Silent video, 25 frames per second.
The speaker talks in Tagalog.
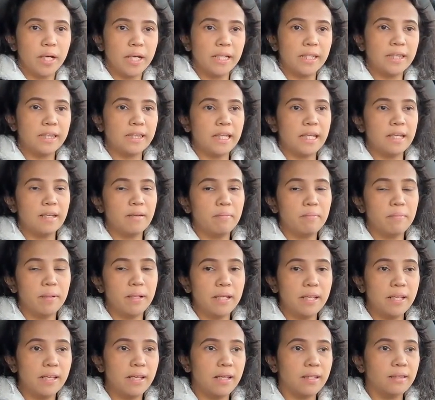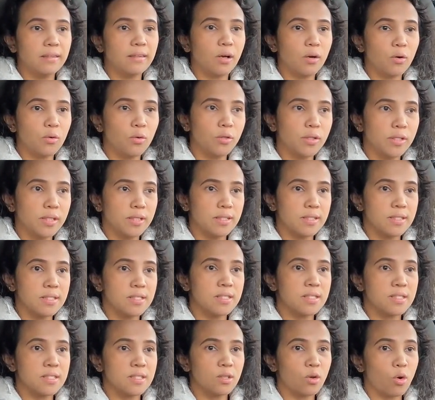I think malilate ako ng
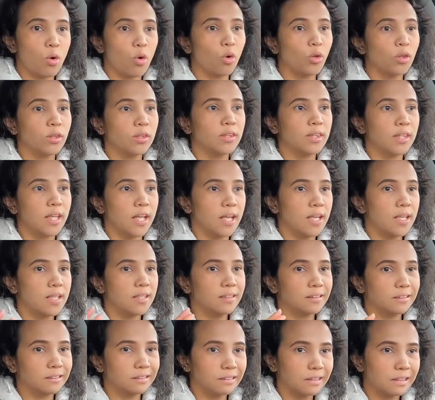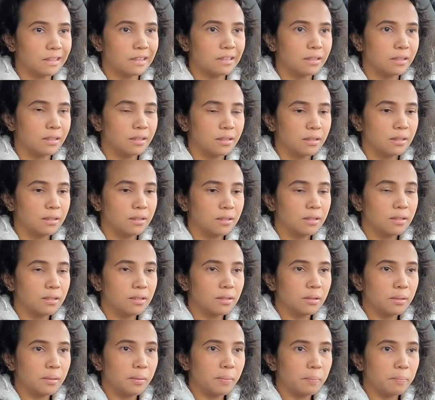konti
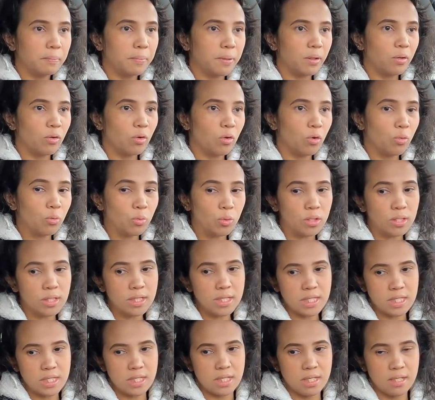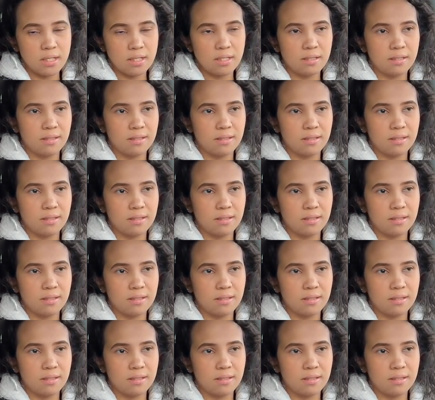pero we'll see